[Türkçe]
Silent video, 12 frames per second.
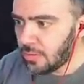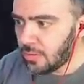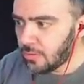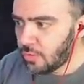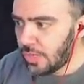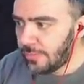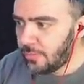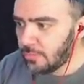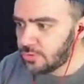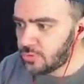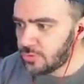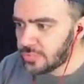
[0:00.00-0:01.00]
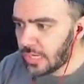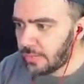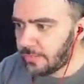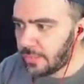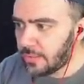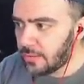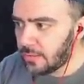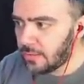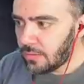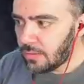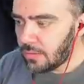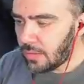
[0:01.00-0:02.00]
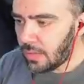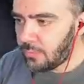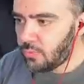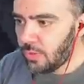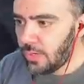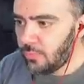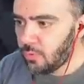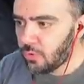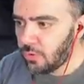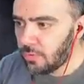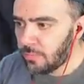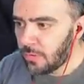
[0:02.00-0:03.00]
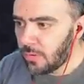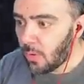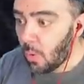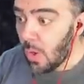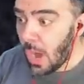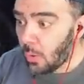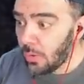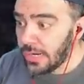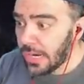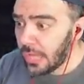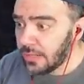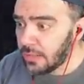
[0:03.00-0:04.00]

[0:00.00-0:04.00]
Görebiliyor musunuz abi? Göremiyorum. Oo o ne lan?